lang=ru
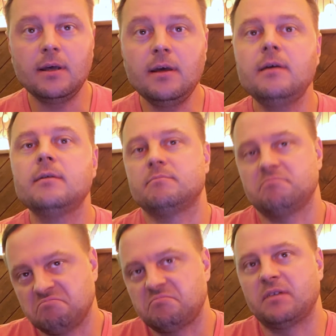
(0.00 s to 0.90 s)
и
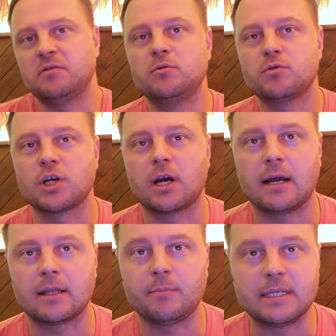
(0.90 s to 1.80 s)
проведу
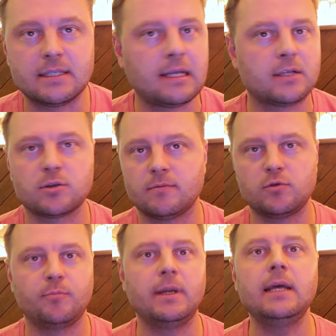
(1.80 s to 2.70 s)
шикарно презентацию,
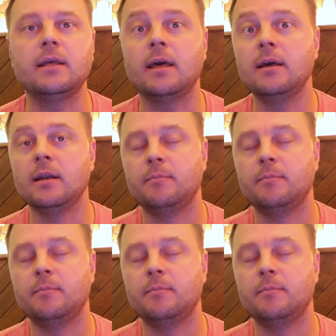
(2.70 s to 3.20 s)
выступление или